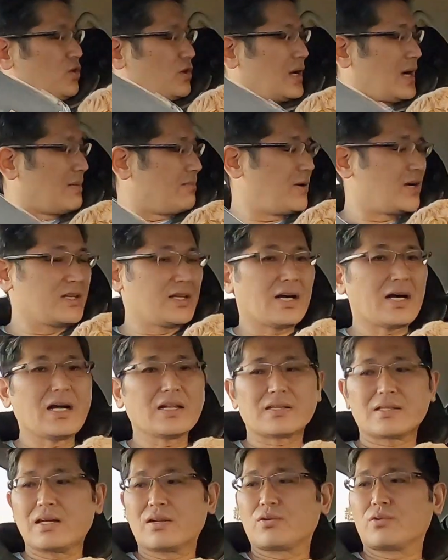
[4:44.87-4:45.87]
ものがあんまりな
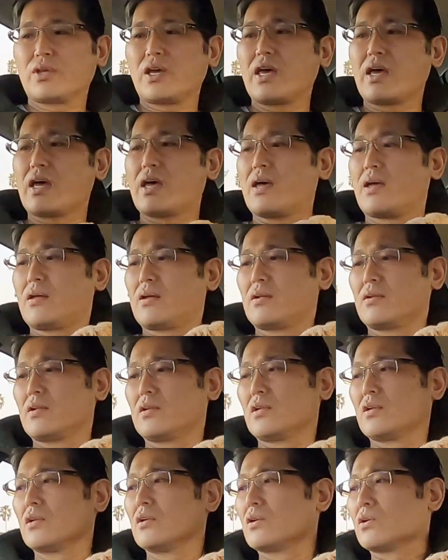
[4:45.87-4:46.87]
かったので、
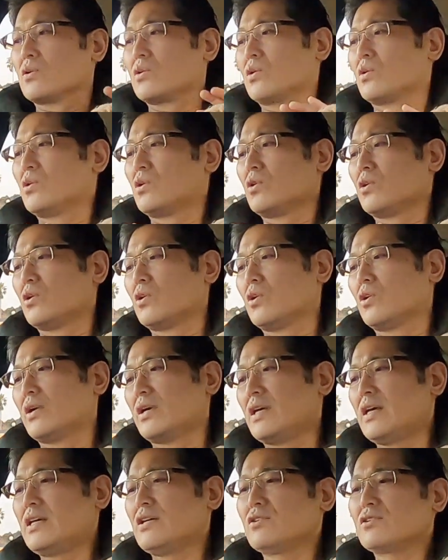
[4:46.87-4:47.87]
こ
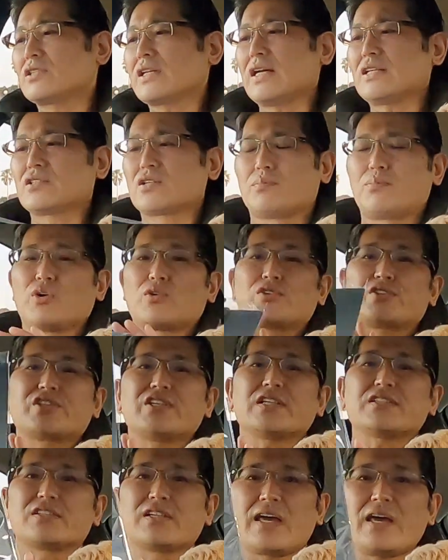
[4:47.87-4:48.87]
の A4 サイズの
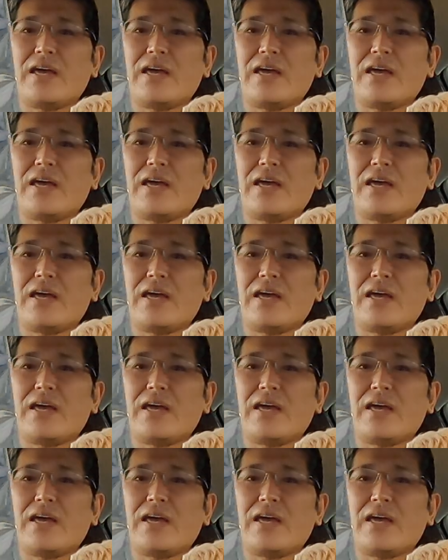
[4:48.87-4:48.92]
ボックスです